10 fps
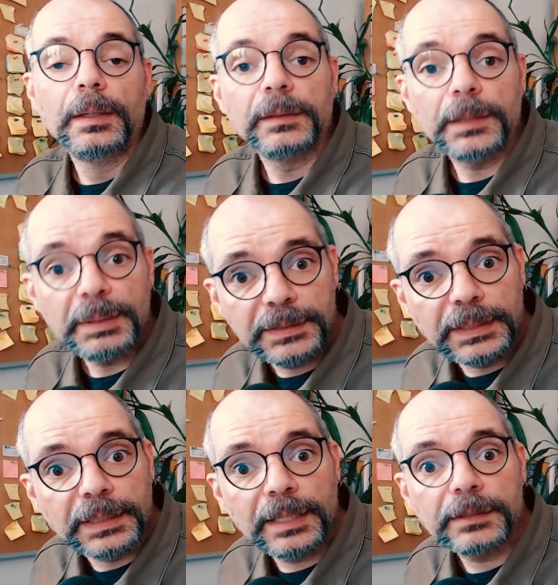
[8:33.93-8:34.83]
Então assim,
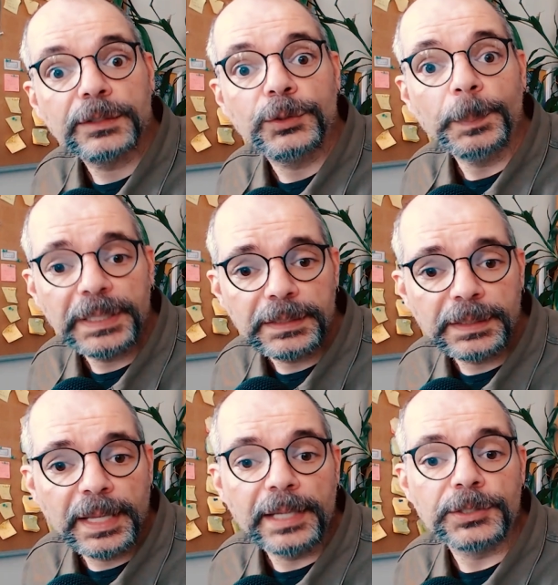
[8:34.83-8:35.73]
né? Se o
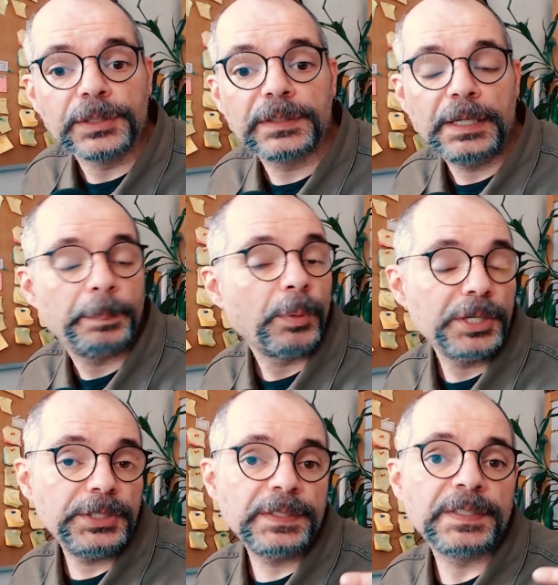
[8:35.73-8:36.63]
presidente, se ele
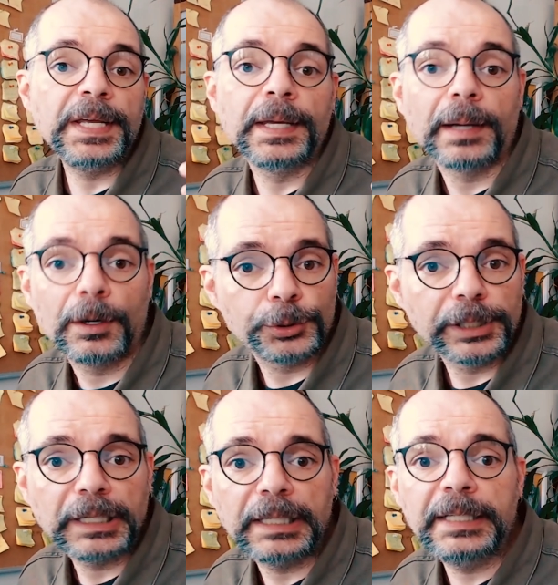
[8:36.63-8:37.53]
pode dizer ao
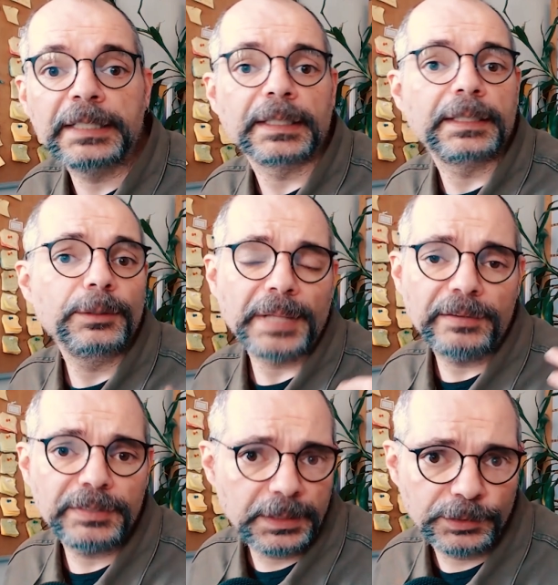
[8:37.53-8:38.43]
jornalista que não deve
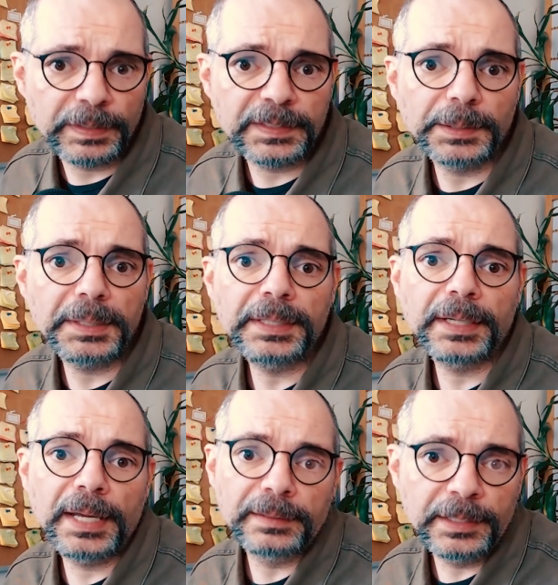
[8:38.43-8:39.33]
satisfação a
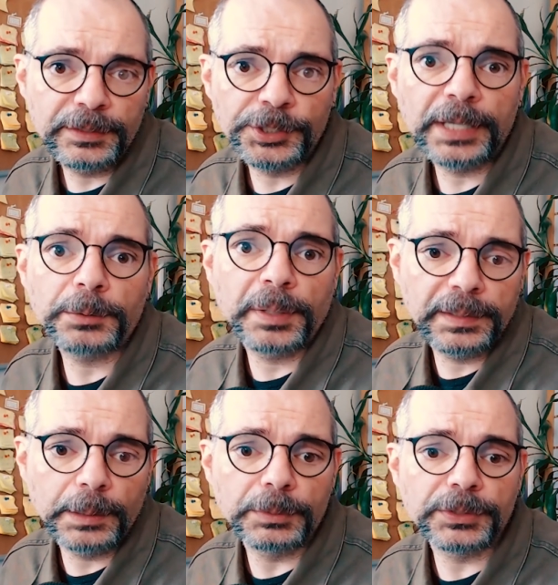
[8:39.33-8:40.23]
ninguém desse jeito aí
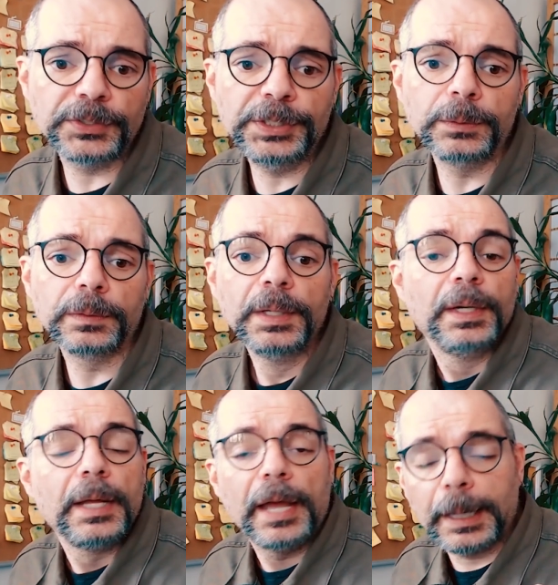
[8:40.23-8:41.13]
tão hostil,
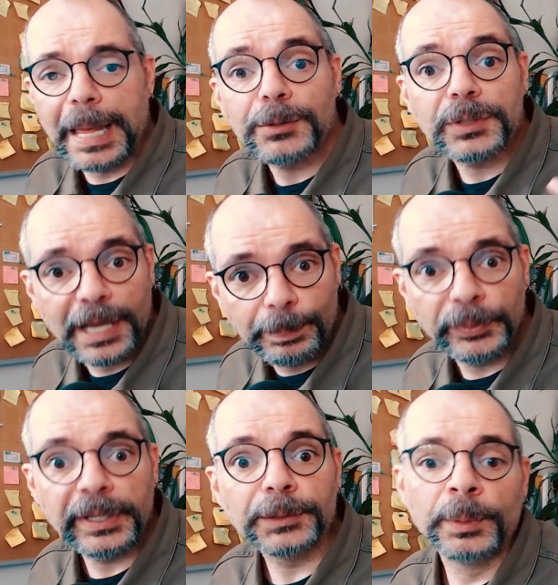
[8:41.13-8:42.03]
é claro que a
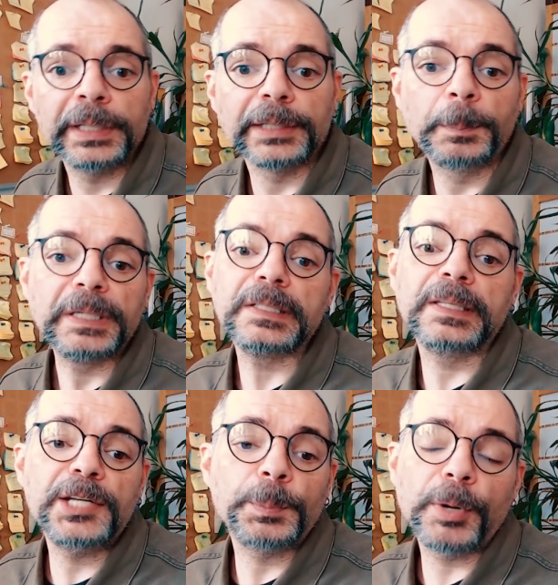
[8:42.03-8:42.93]
apoiadora do
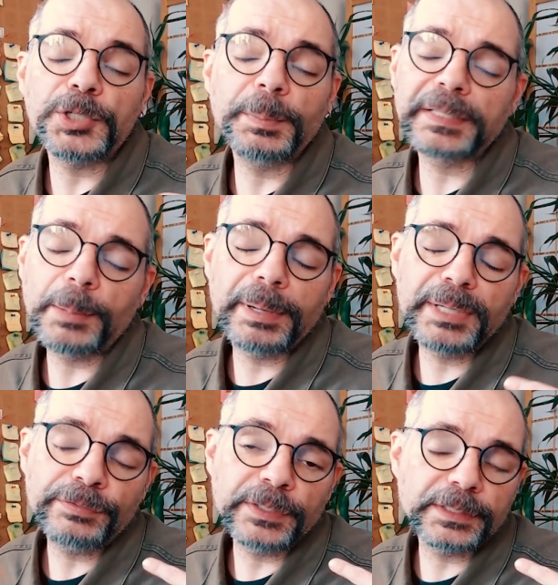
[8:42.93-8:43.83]
presidente pode mandar uma
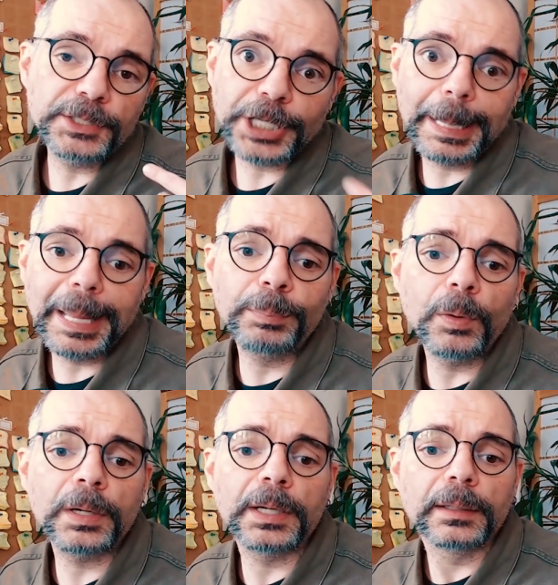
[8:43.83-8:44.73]
manifestante calar a
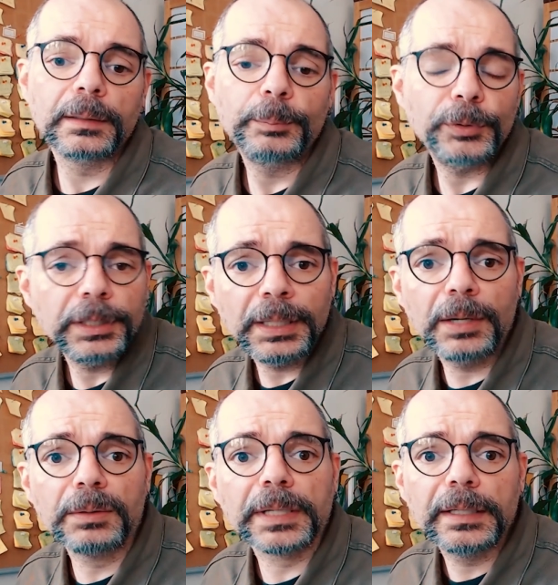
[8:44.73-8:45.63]
boca. Por que
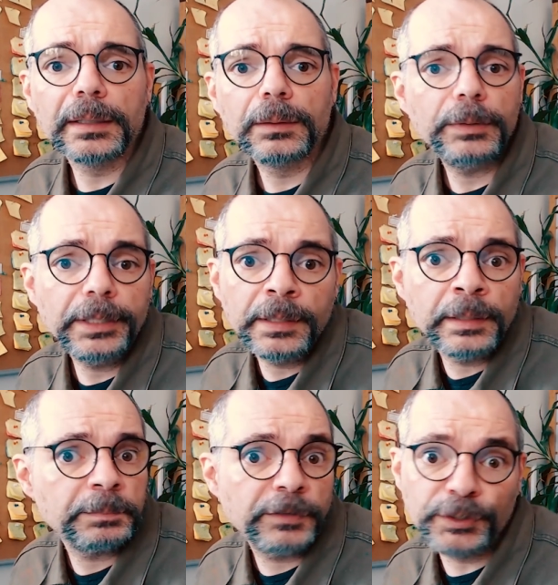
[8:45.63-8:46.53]
não, né? O líder
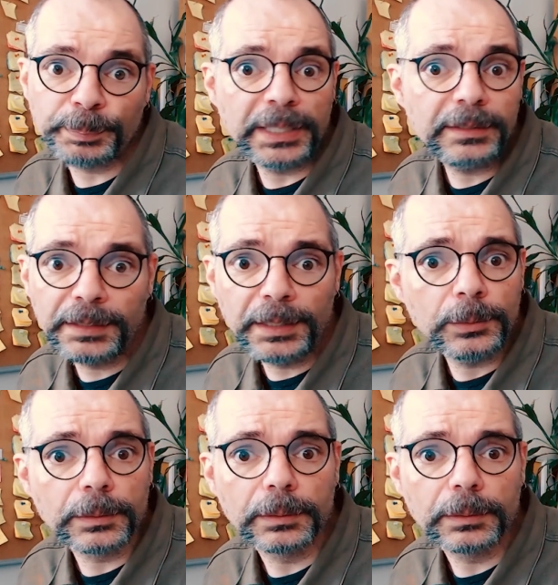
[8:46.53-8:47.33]
faz parecido.